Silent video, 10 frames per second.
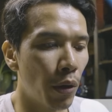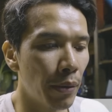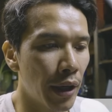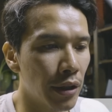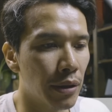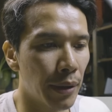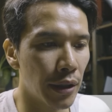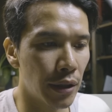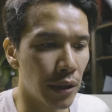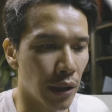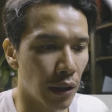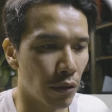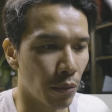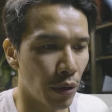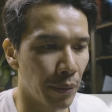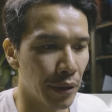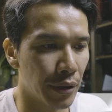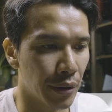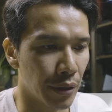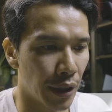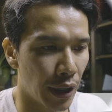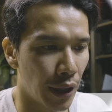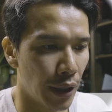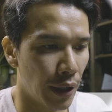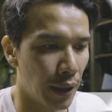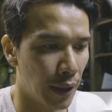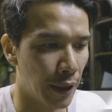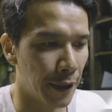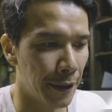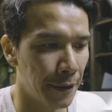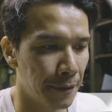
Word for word: れはね、素晴らしいなと思いますね。はい。